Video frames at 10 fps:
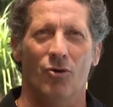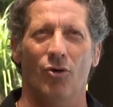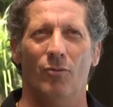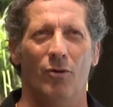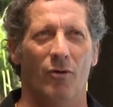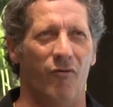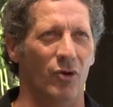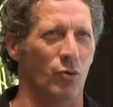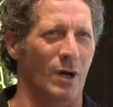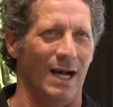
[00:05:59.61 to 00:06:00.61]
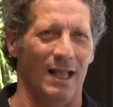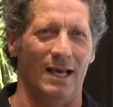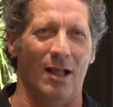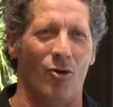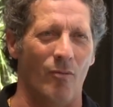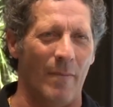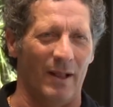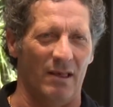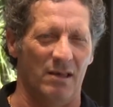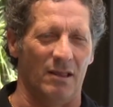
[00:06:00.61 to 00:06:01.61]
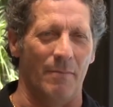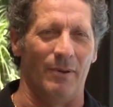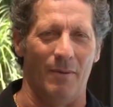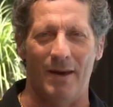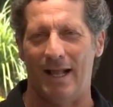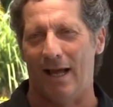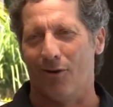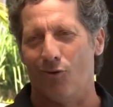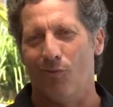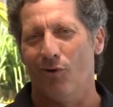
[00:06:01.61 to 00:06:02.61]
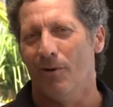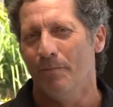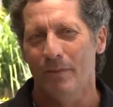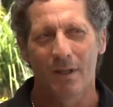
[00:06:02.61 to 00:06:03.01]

cómo fue tu carrera, cómo apareciste en primera, cómo,